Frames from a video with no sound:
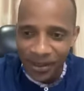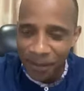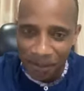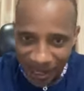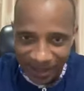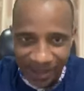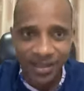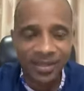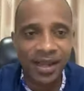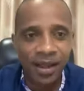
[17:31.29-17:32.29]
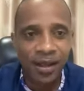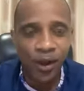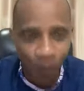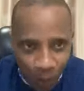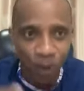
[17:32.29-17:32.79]
malgré ça,
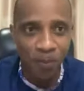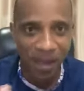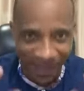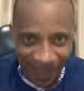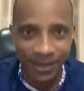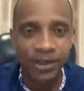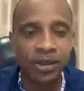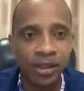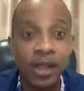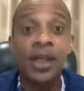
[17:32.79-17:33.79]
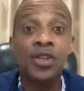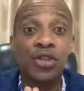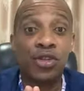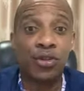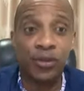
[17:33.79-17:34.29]
on peut ne pas être
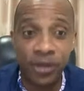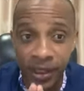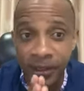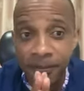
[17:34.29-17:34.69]
sauvé